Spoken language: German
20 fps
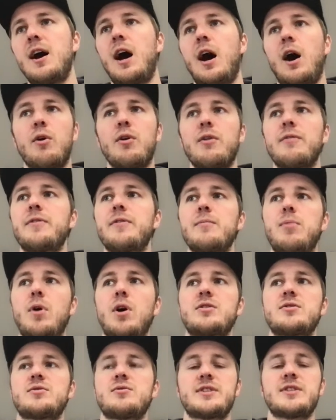out of the
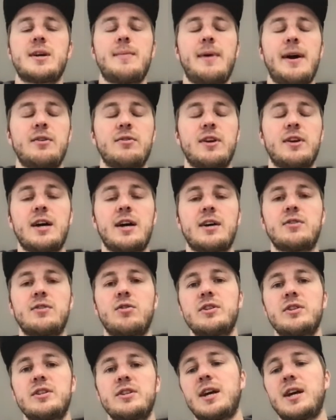box unserer Meinung nach noch
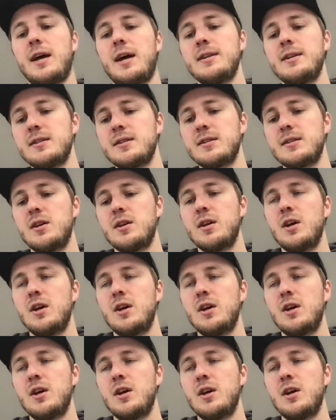nicht ganz.